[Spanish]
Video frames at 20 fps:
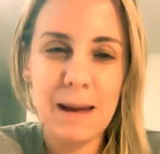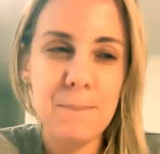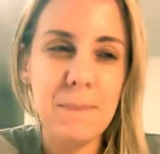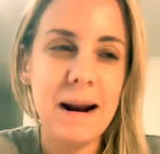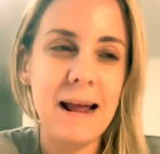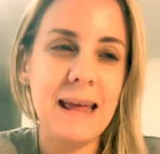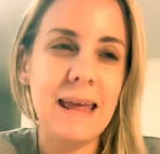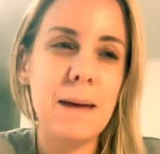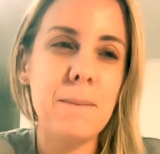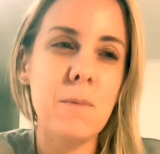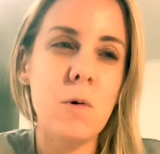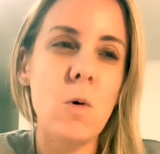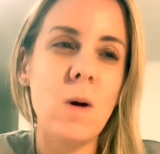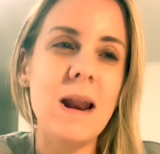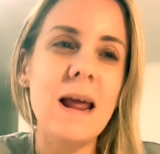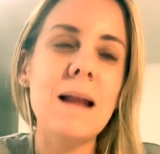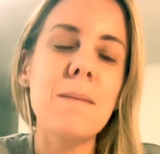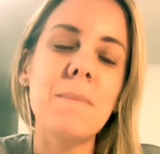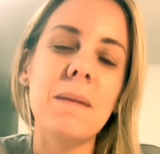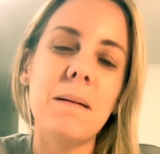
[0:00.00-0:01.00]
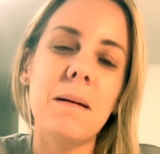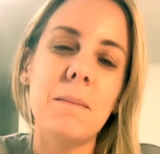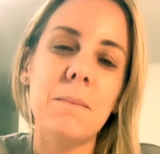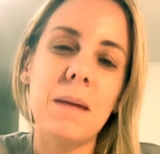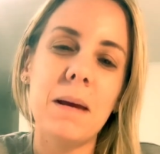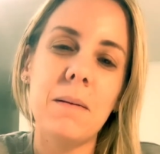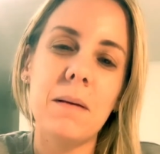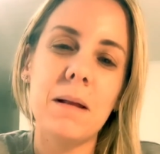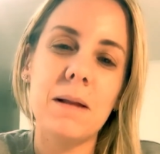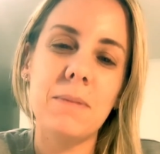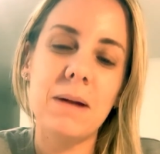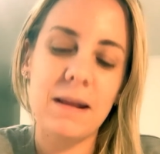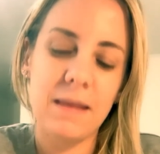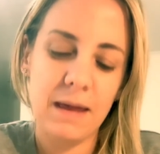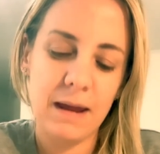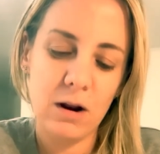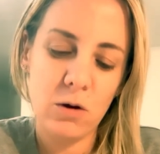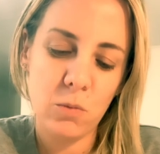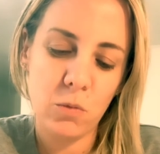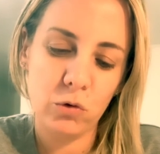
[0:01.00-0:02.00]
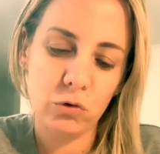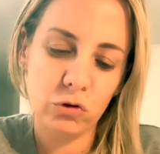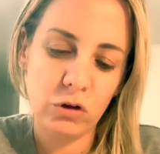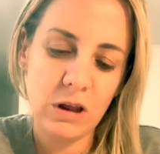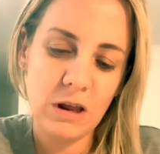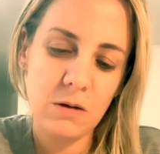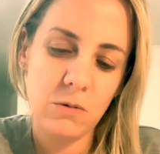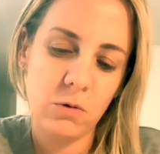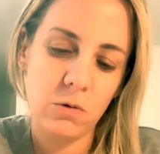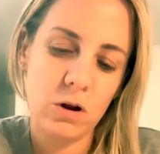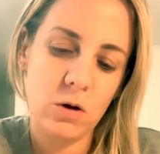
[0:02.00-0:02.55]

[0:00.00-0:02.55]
¿Para qué? ¿Cuál es el, verdadero motivo